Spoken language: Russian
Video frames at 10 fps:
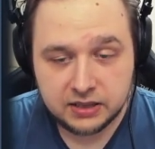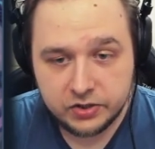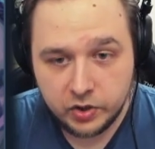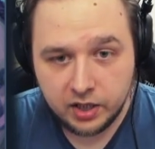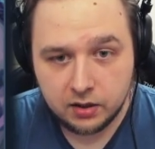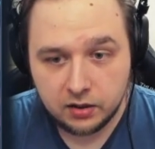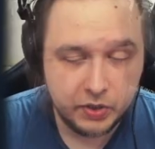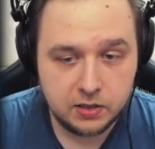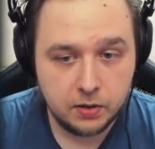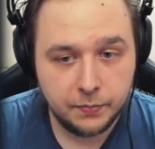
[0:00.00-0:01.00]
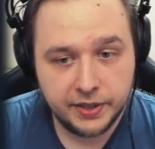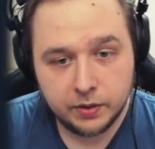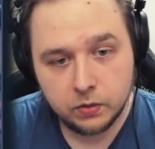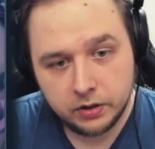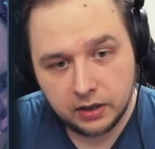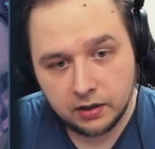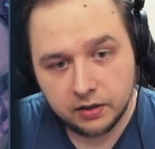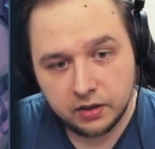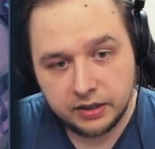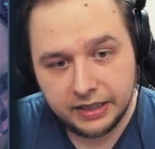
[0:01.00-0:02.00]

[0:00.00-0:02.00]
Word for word: сначала, но если ее переконтрили,